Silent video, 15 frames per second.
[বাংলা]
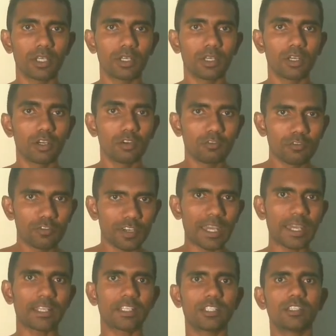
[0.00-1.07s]
ফ্যাট
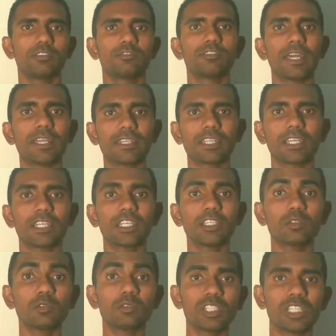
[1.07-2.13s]
ফ্যাটটা কিন্তু
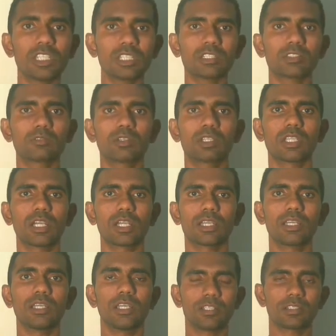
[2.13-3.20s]
তিনটা স্তরে থাকে
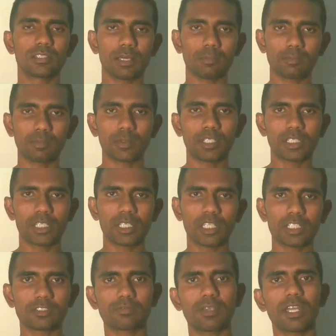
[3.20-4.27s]
সাবকিটেনাস
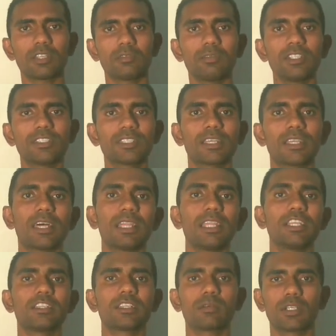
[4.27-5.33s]
ফ্যাট ভিসারাল
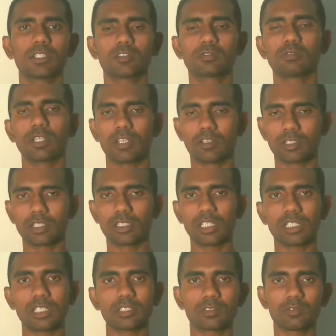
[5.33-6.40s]
ইন্ট্রামাসকুলার তিনটা
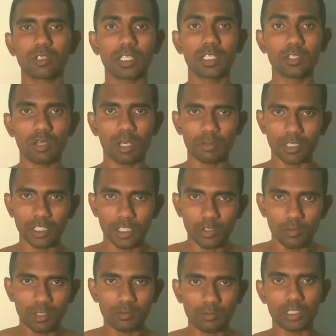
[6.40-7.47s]
স্তরে কিন্তু আমাদের হিউম্যান
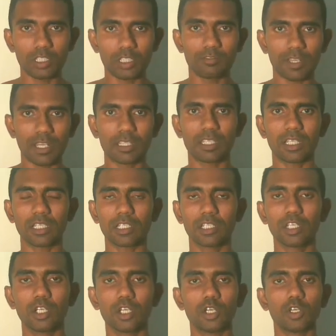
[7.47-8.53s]
বডিতে ফ্যাট থাকে
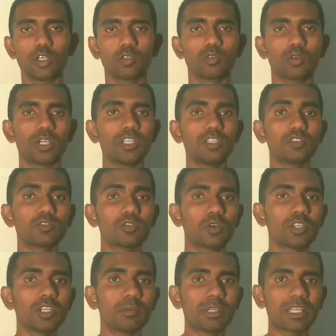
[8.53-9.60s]
তো এই সোডিয়ামের
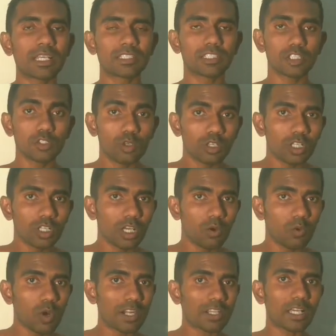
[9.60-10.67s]
কাজটি শরীরে ওয়াটার
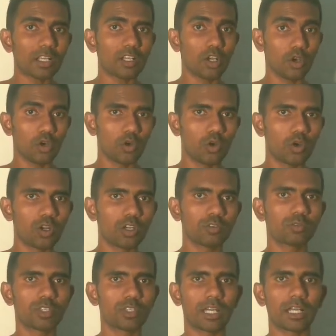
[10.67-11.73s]
হোল্ড করে
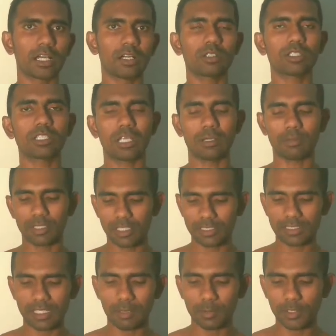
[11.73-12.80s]
রাখা অর্থাৎ আমাদের
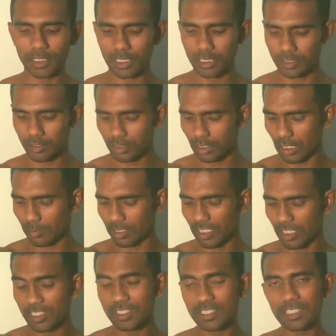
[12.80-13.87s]
সাবকিউটেনাস অর্থাৎ আমাদের
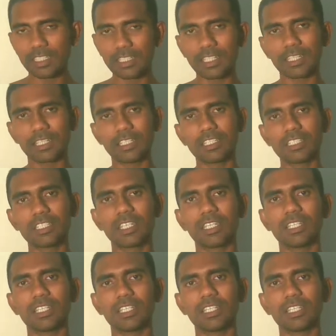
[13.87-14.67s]
স্কিনের নিচে যে